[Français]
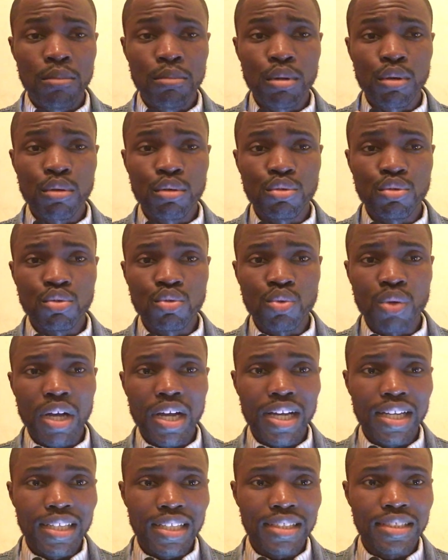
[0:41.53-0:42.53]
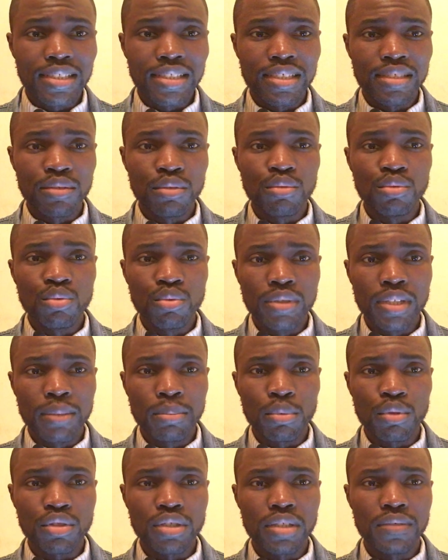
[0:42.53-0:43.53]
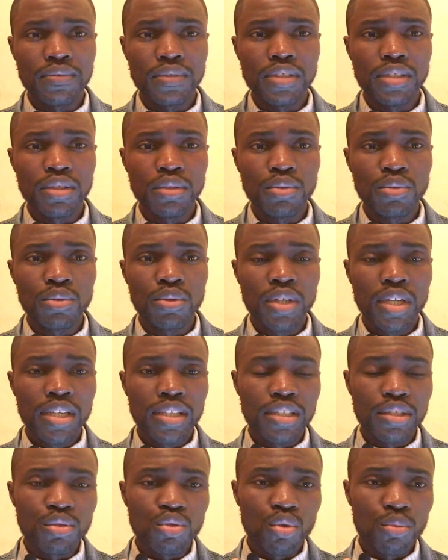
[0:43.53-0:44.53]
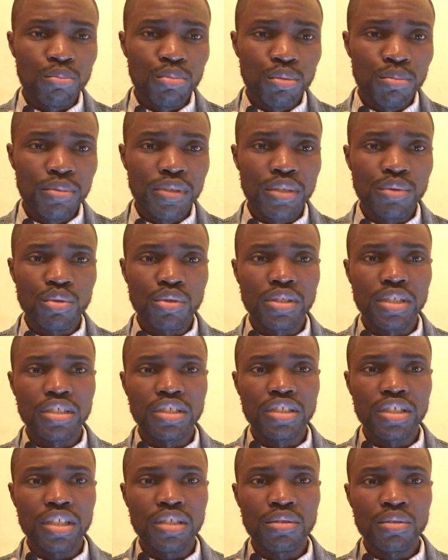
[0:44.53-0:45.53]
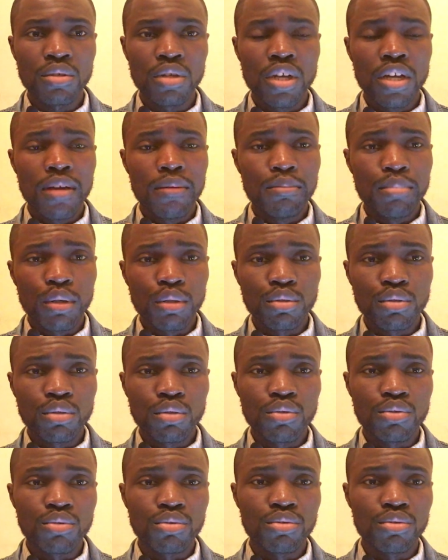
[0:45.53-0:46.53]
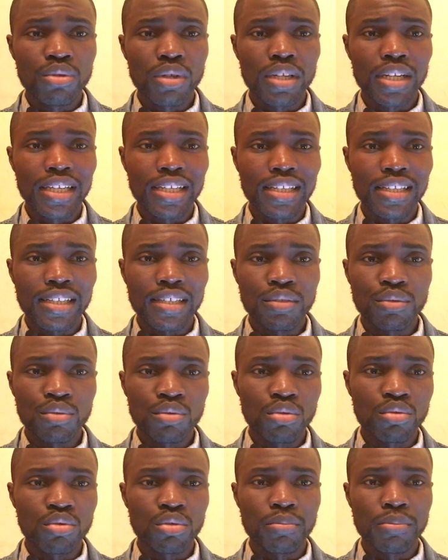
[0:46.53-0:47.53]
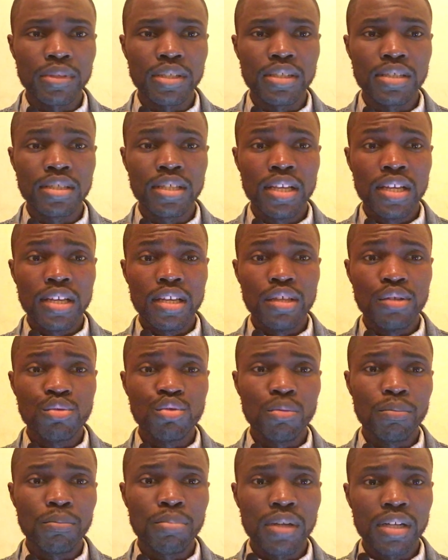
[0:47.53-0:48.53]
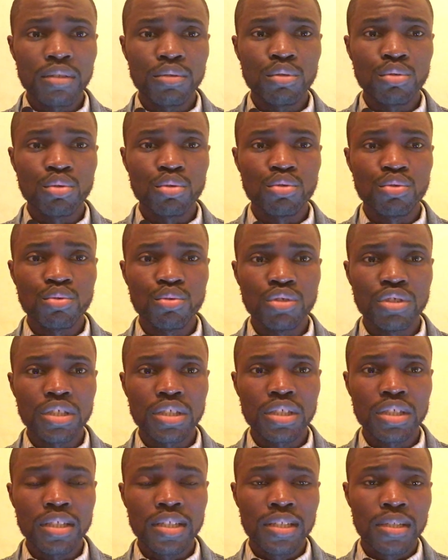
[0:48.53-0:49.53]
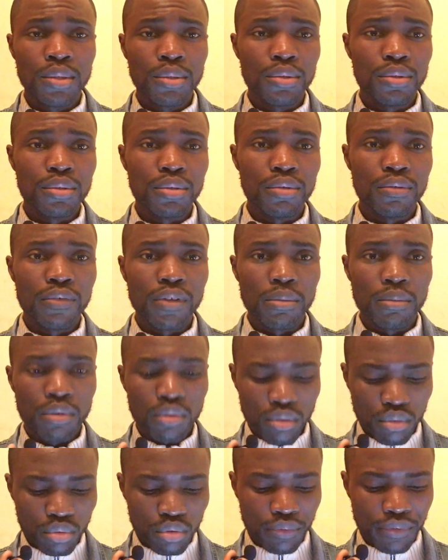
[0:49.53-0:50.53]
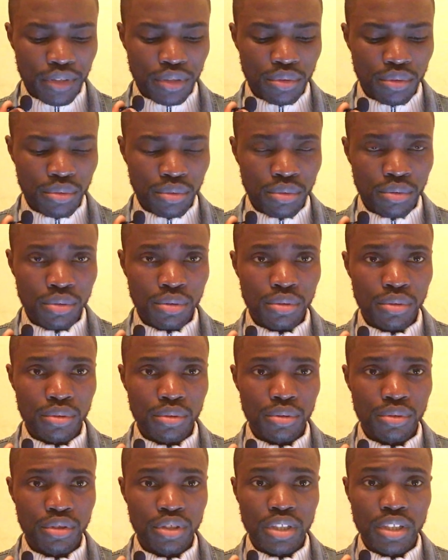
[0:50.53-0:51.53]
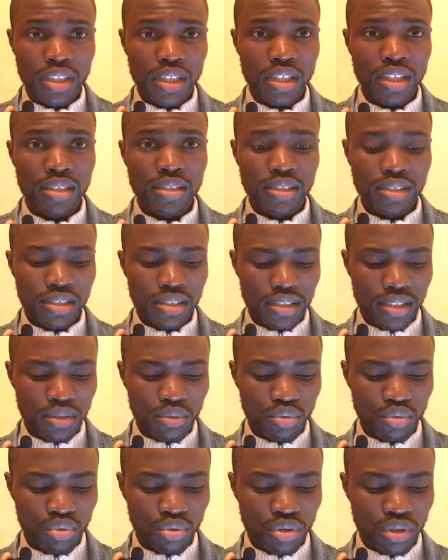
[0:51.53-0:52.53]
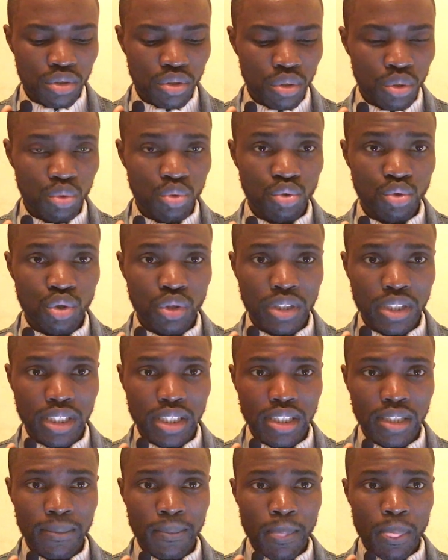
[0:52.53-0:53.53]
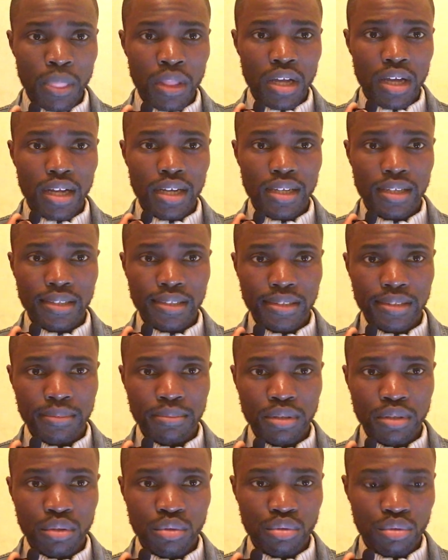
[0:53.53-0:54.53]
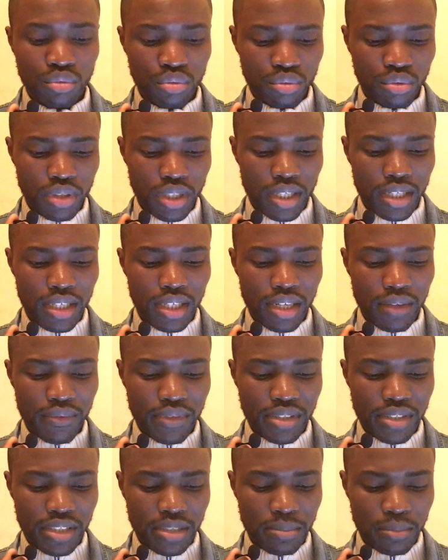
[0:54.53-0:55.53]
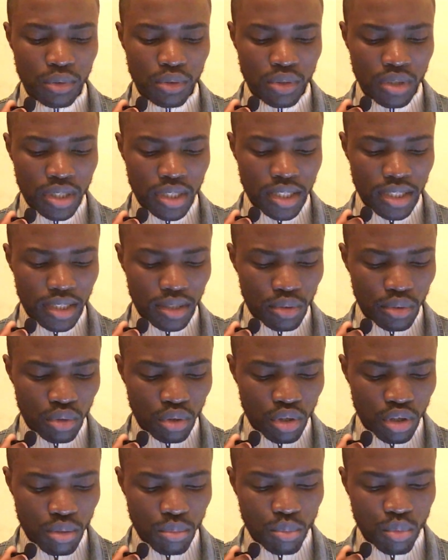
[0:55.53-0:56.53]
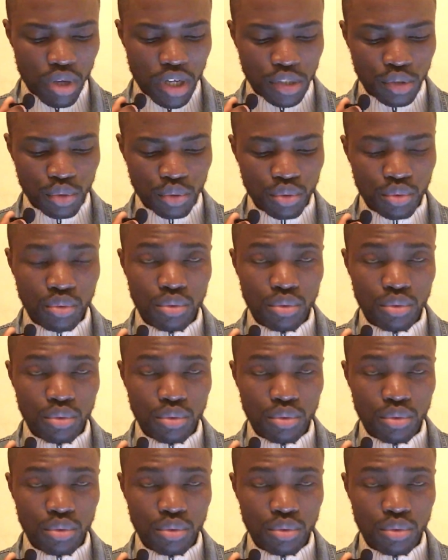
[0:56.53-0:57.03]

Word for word: pour que tu sois alerté de toutes les prochaines vidéos qui seront publiées sur cette chaîne portant sur la création d'entreprises et sur plein d'autres sujets euh, vraiment de façon euh, générale qui, a auront toujours prêt à, bien entendu, à l'investissement. Alors, moi, je,